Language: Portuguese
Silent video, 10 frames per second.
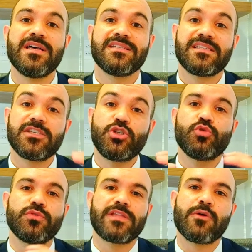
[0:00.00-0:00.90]
se
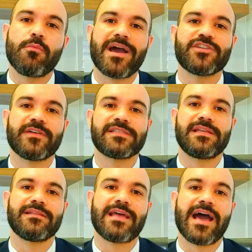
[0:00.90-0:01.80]
juntem com mais
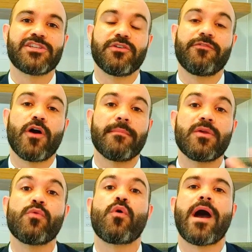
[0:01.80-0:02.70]
facilidade e formem
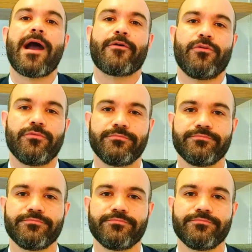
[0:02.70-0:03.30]
um coágulo.